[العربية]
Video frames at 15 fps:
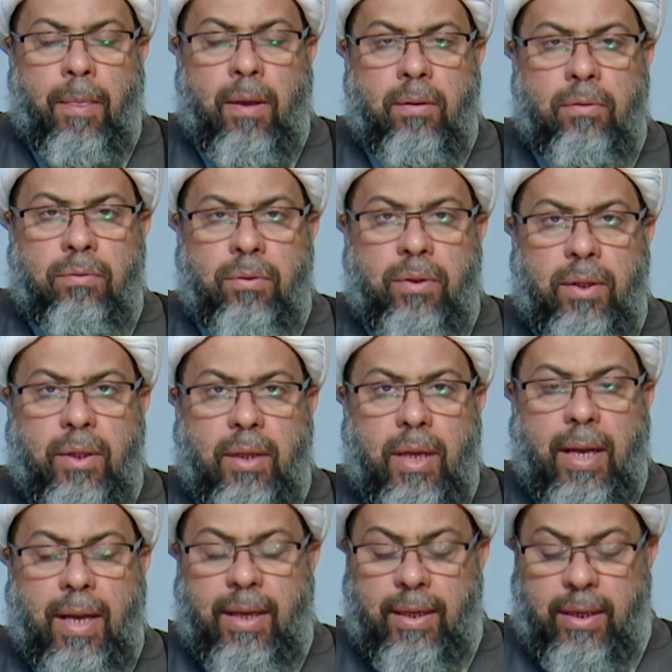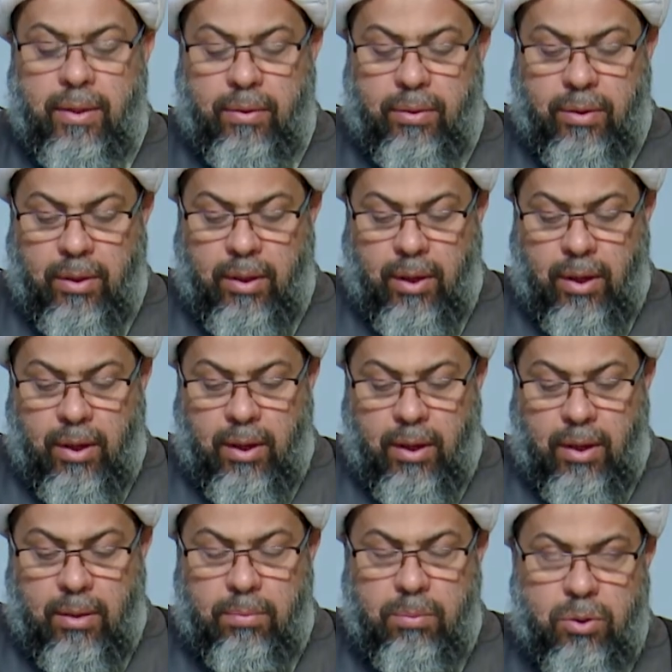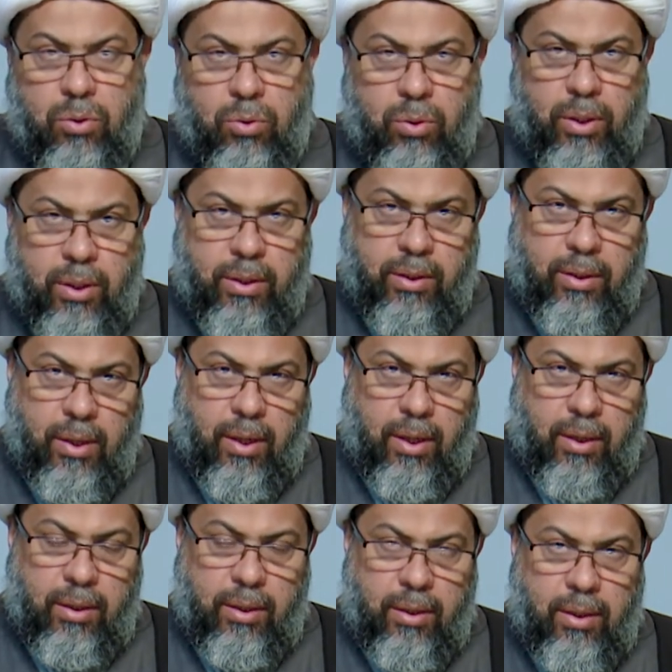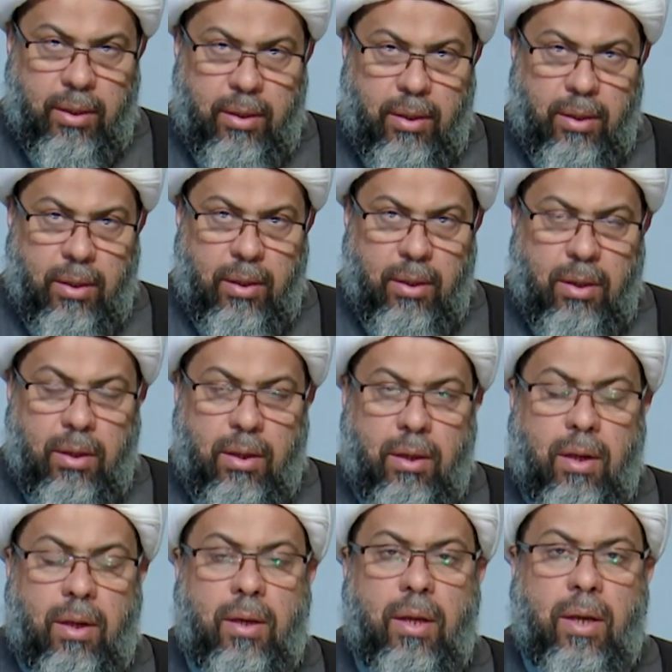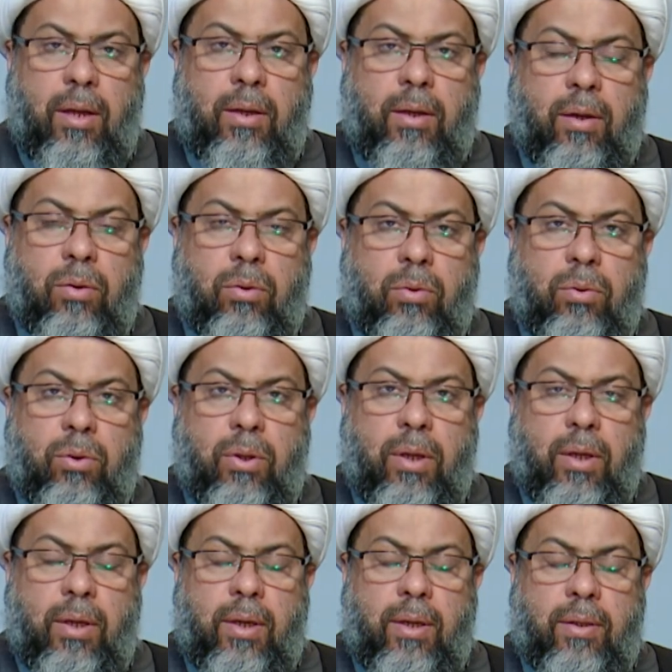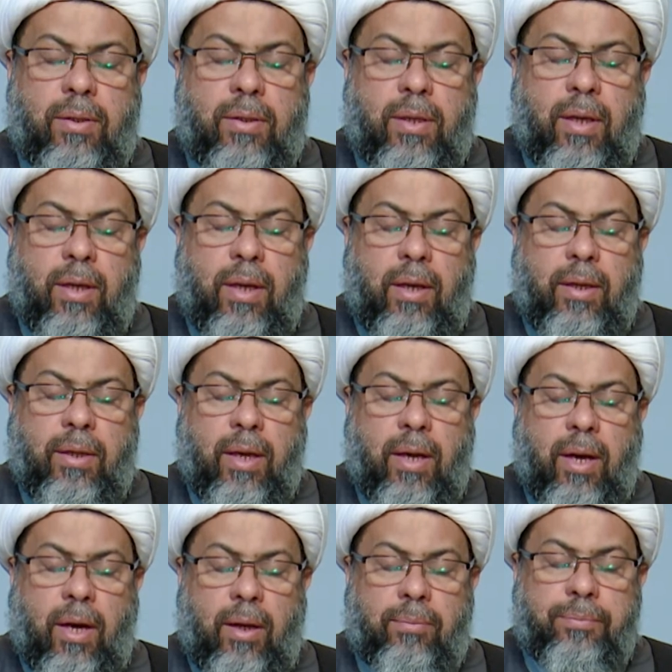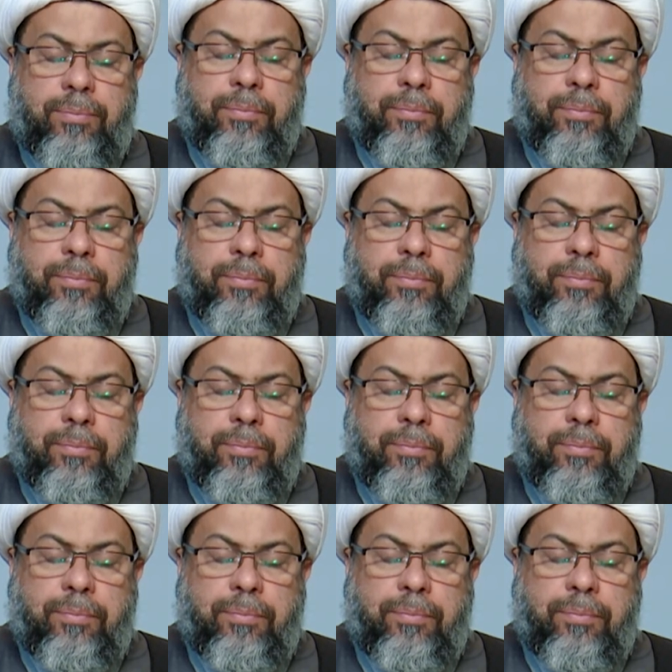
في الاضطرار بسوء اختياره يعني ان يكون الانسان ان يقع